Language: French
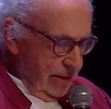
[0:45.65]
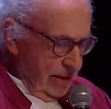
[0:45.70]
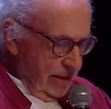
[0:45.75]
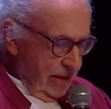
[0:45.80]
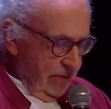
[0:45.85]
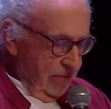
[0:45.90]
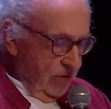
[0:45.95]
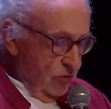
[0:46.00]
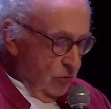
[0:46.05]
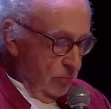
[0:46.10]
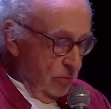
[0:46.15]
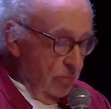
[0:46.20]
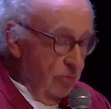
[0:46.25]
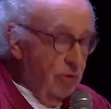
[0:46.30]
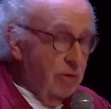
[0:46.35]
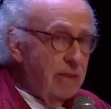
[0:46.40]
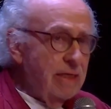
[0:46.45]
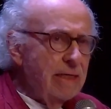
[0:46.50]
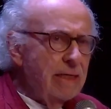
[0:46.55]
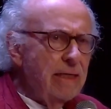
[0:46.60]
avec son
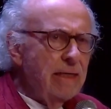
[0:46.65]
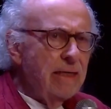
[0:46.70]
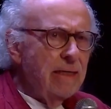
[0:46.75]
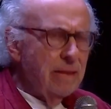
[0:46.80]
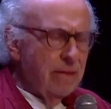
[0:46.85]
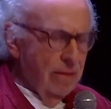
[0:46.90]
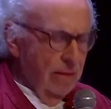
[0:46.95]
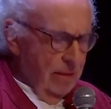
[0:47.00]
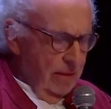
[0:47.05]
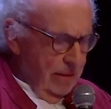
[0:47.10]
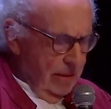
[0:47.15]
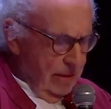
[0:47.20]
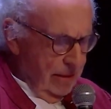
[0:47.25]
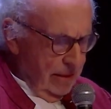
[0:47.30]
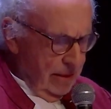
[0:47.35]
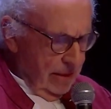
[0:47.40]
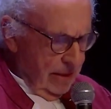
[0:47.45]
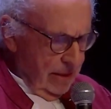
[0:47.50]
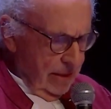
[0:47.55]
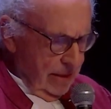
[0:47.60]
bibliothécaire qui
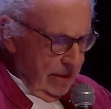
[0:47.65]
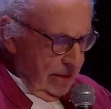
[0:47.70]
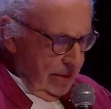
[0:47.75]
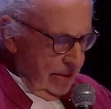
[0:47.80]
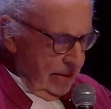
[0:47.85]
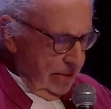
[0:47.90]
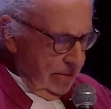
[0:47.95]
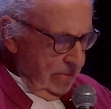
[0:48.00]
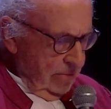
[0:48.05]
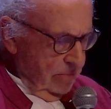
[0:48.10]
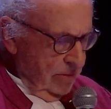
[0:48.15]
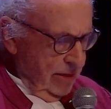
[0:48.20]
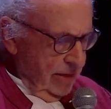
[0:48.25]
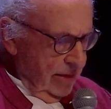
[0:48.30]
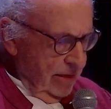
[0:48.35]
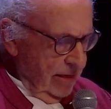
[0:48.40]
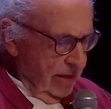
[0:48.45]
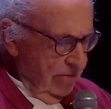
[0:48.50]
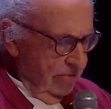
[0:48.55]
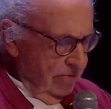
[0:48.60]
était
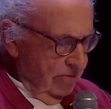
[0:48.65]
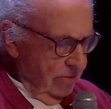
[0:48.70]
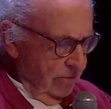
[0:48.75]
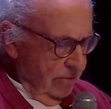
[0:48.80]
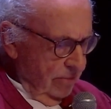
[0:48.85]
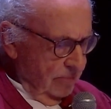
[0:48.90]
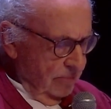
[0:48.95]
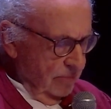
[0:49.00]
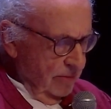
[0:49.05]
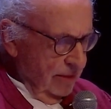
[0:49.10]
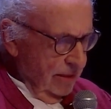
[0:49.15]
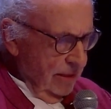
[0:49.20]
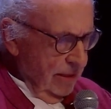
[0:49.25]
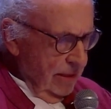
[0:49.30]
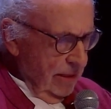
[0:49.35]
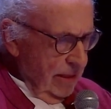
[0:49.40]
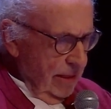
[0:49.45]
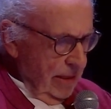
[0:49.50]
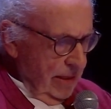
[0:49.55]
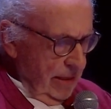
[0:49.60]
Bernard Lafont,
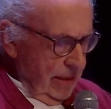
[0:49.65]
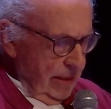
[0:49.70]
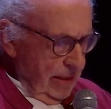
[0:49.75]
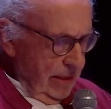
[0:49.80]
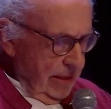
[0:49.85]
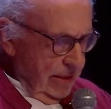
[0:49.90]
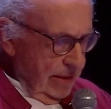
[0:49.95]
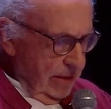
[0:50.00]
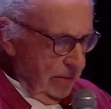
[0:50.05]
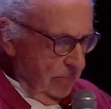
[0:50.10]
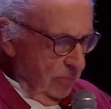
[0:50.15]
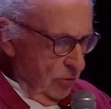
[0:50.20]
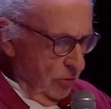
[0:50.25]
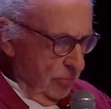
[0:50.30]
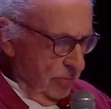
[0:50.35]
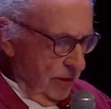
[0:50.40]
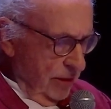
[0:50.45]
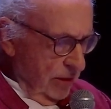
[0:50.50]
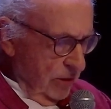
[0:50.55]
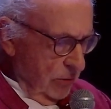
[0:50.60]
et ses
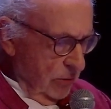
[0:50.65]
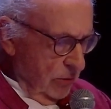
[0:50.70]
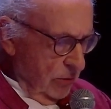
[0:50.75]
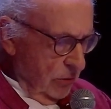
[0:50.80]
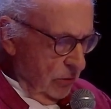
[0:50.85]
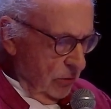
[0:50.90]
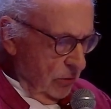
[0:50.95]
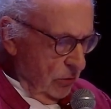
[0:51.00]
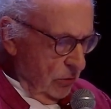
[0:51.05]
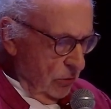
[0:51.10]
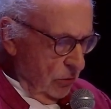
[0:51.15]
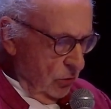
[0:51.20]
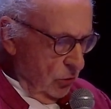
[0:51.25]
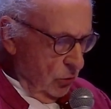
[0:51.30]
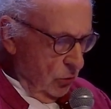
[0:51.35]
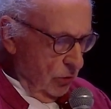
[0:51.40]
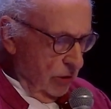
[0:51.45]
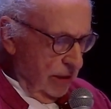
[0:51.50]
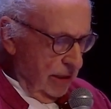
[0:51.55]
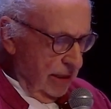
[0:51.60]
premières euh,
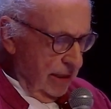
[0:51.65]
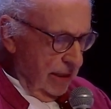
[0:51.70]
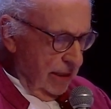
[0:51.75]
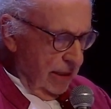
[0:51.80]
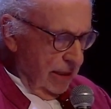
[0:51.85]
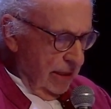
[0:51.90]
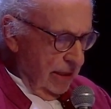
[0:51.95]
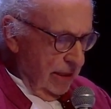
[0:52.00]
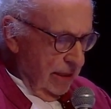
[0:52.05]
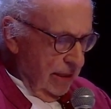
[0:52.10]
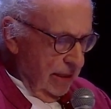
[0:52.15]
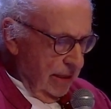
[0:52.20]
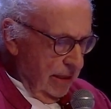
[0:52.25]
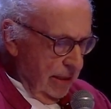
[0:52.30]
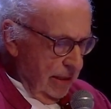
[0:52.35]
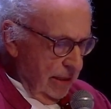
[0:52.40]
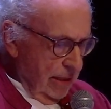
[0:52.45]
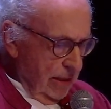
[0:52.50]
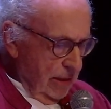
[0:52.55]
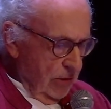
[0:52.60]
journées
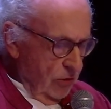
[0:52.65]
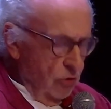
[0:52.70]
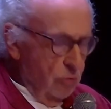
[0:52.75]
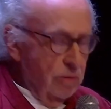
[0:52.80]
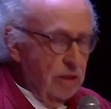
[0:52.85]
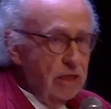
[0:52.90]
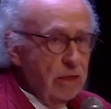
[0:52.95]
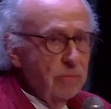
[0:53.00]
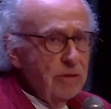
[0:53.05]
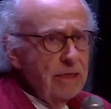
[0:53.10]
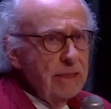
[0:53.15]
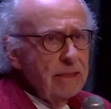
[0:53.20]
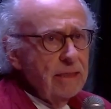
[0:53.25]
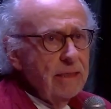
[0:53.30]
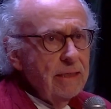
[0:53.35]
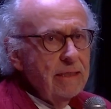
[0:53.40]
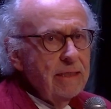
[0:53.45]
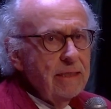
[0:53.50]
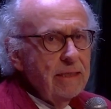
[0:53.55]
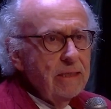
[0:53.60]
du patrimoine écrit
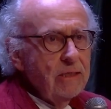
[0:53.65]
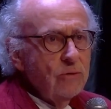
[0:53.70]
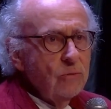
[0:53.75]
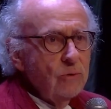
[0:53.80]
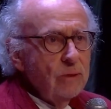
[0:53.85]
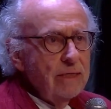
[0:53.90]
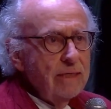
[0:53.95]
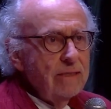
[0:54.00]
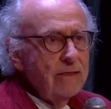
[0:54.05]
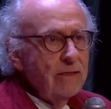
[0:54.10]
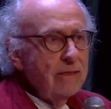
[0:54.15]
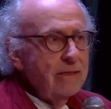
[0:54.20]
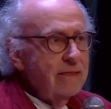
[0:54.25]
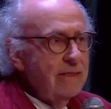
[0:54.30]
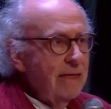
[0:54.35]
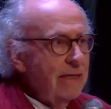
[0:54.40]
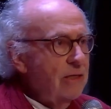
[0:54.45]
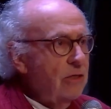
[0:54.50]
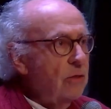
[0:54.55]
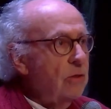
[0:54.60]
qui sont les
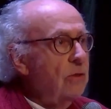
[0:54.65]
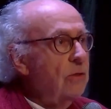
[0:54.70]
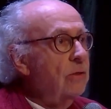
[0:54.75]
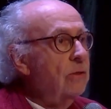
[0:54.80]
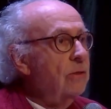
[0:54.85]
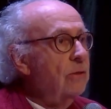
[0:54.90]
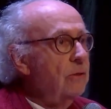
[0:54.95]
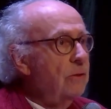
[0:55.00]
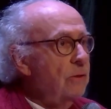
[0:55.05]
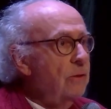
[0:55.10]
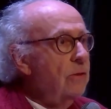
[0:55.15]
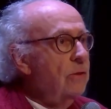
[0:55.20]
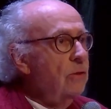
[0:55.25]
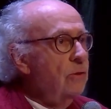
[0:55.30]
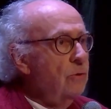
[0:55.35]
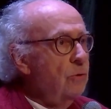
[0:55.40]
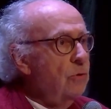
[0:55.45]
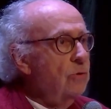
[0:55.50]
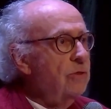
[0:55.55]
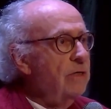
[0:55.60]
ancêtres
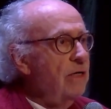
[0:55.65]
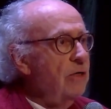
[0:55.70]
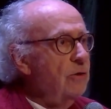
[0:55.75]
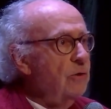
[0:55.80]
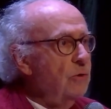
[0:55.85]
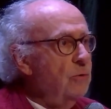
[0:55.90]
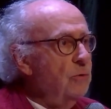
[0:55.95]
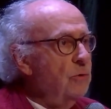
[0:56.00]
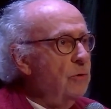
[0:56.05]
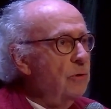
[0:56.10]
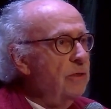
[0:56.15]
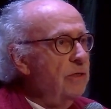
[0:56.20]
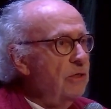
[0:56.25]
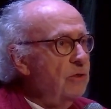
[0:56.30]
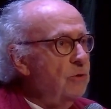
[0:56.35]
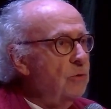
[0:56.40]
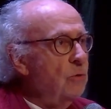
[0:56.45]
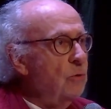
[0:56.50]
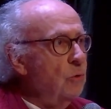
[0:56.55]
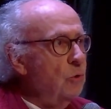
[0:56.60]
de celles que nous
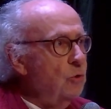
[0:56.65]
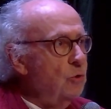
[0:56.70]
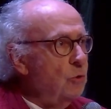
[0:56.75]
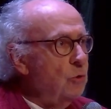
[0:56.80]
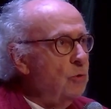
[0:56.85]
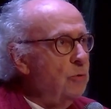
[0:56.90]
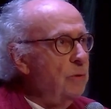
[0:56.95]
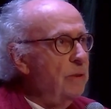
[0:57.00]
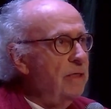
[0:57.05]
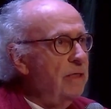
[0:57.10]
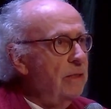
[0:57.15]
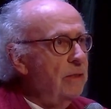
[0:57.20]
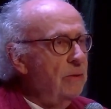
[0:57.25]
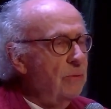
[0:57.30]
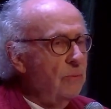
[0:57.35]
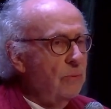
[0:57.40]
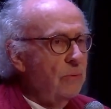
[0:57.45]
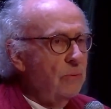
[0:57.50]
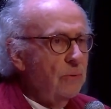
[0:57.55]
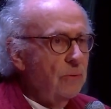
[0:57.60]
connaissons aujourd'hui et qui
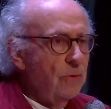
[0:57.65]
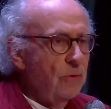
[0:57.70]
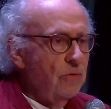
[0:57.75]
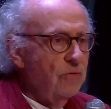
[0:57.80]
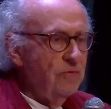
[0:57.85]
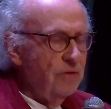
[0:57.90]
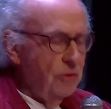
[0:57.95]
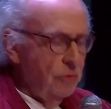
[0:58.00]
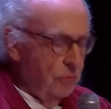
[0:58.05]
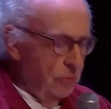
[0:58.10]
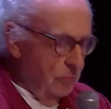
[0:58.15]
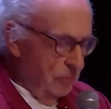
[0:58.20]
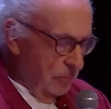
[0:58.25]
ont revécu,